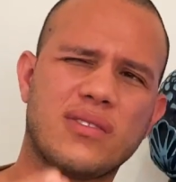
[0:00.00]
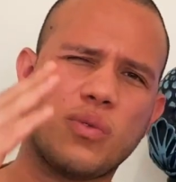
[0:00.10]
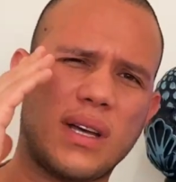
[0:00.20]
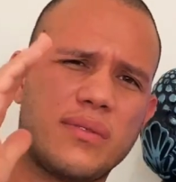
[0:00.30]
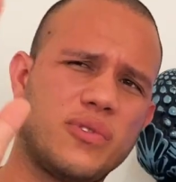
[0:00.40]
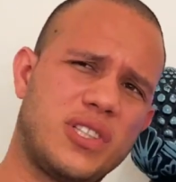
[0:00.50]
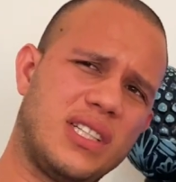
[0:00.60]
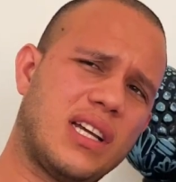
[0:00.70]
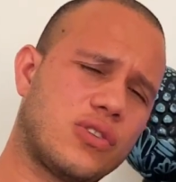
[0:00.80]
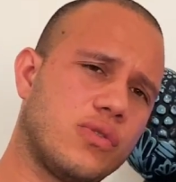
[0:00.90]
a zoada,
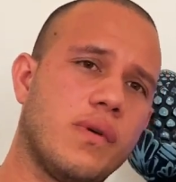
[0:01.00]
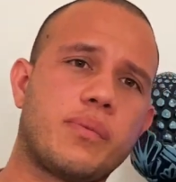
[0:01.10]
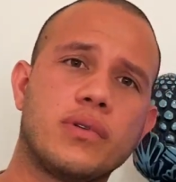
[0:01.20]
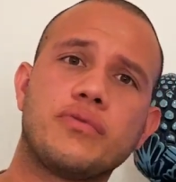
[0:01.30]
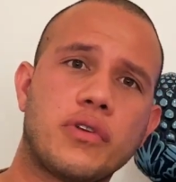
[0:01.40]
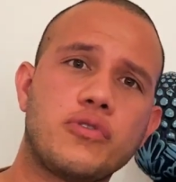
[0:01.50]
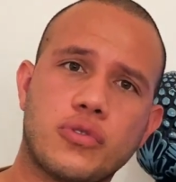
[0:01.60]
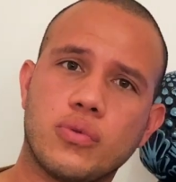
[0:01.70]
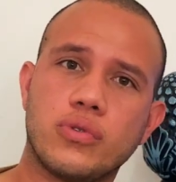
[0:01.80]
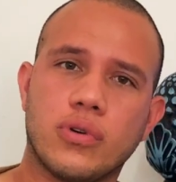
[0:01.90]
gente, da chuva porque eu não tenho
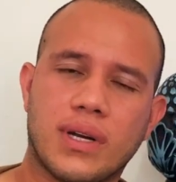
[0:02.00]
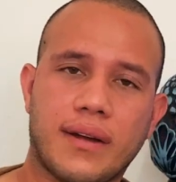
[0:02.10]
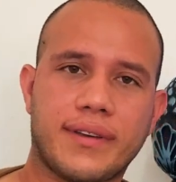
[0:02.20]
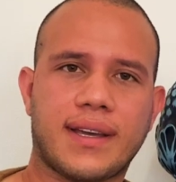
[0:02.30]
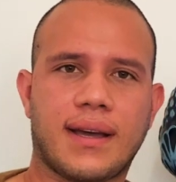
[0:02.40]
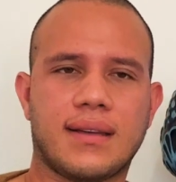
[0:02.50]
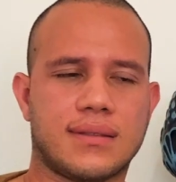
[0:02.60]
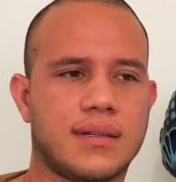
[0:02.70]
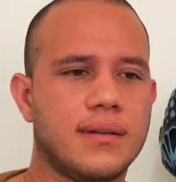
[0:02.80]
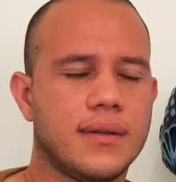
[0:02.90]
estúdio, eu gravo em
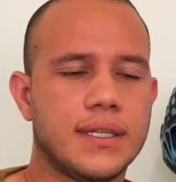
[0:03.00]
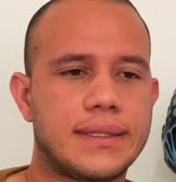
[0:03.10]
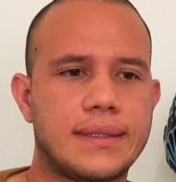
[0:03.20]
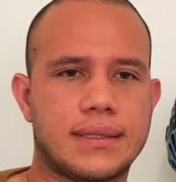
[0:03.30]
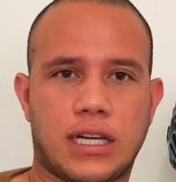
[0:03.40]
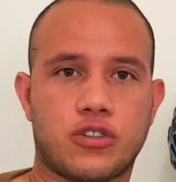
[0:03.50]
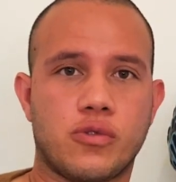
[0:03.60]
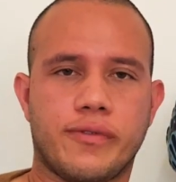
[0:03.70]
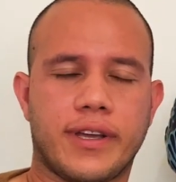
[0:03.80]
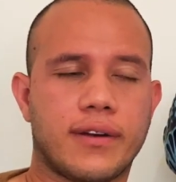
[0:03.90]
casa, né? Tá
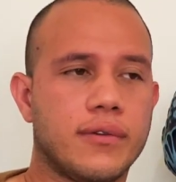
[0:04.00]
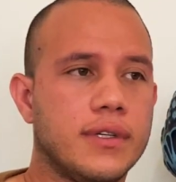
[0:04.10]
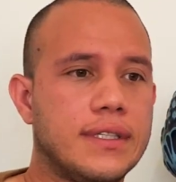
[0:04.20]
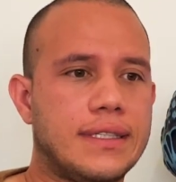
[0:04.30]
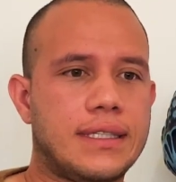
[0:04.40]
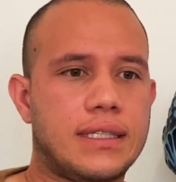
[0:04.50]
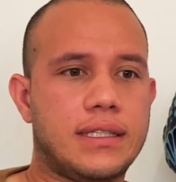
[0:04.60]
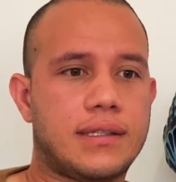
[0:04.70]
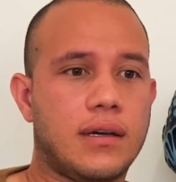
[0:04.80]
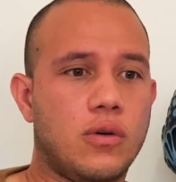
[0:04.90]
chovendo,
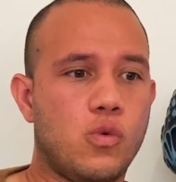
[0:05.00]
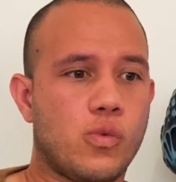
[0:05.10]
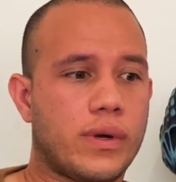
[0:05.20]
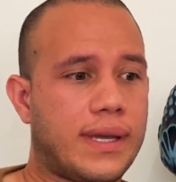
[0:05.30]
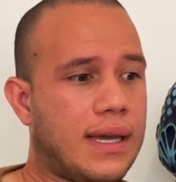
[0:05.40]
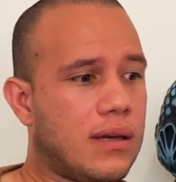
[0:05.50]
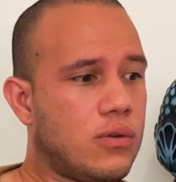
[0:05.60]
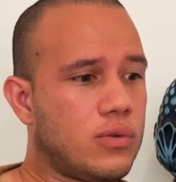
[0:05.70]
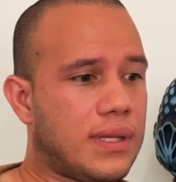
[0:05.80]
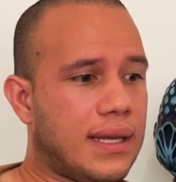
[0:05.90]
então, o que é que
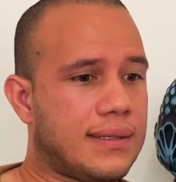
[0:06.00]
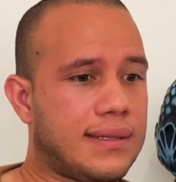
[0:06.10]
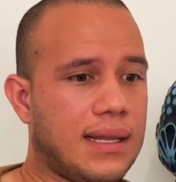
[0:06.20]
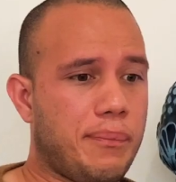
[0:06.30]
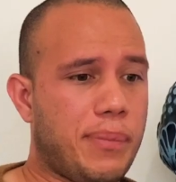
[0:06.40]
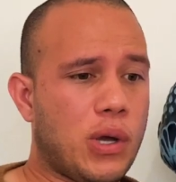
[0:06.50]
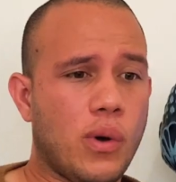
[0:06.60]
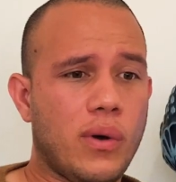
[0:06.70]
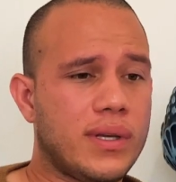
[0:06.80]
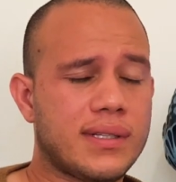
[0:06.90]
acontece?
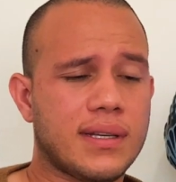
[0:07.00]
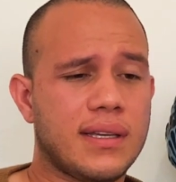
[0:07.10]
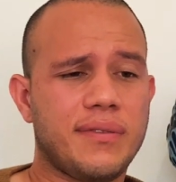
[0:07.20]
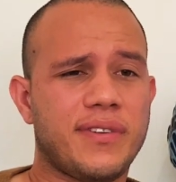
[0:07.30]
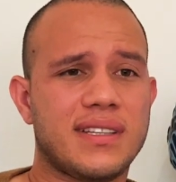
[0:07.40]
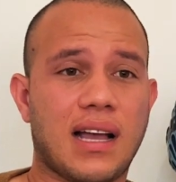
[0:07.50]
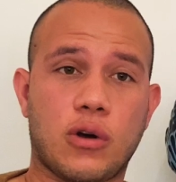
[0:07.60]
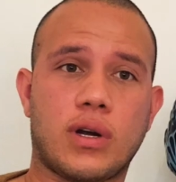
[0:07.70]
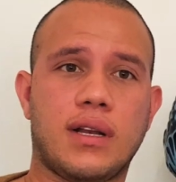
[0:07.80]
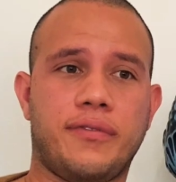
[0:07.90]
pegou isso aí e fez.
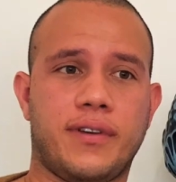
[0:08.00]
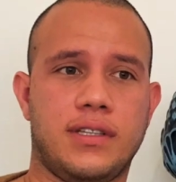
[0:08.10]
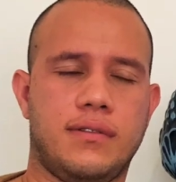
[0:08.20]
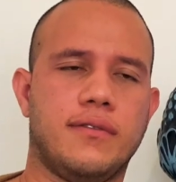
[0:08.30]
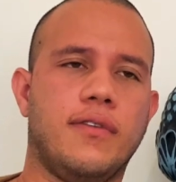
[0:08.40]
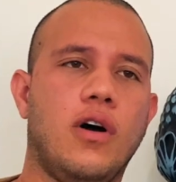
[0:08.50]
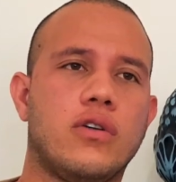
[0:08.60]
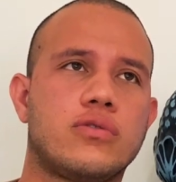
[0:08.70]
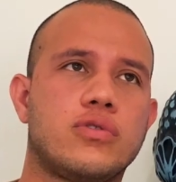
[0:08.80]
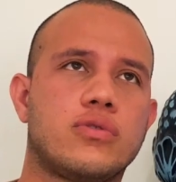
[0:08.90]
Agora ela fez.
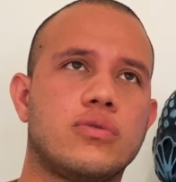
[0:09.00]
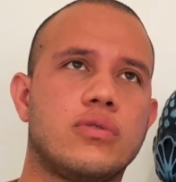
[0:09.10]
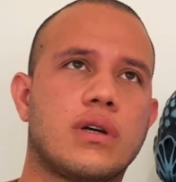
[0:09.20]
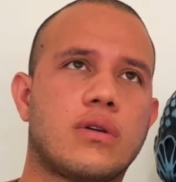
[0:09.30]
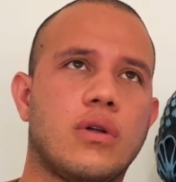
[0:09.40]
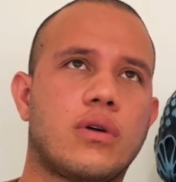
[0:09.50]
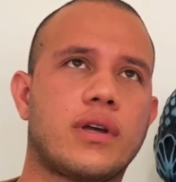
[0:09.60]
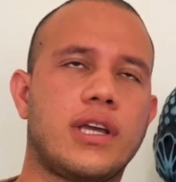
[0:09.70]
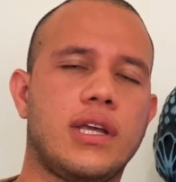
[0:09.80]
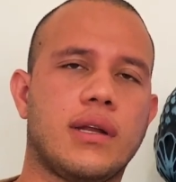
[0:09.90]
Bota o estudo da
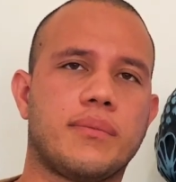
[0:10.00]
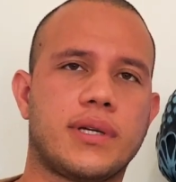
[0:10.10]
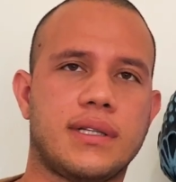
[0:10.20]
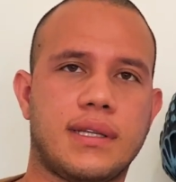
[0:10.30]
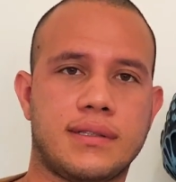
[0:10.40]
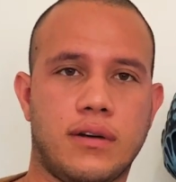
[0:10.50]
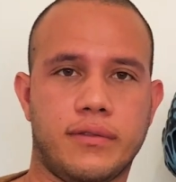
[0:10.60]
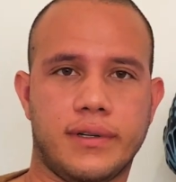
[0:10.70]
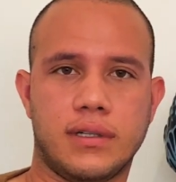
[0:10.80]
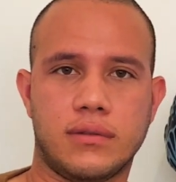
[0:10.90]
cloroquina. E está
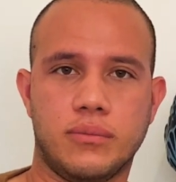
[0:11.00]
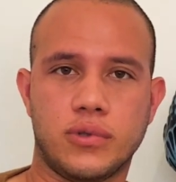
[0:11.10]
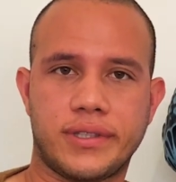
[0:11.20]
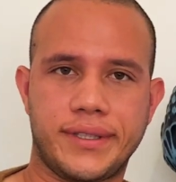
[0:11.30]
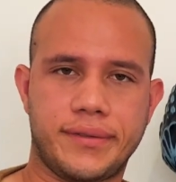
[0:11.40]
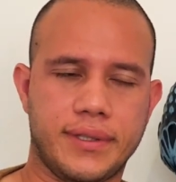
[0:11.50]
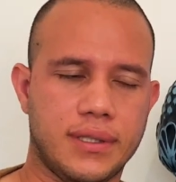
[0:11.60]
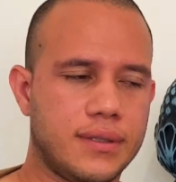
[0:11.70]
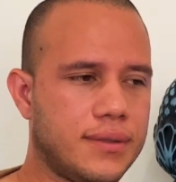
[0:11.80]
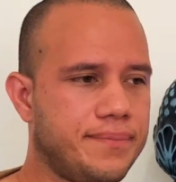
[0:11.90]
salvando muitas vidas.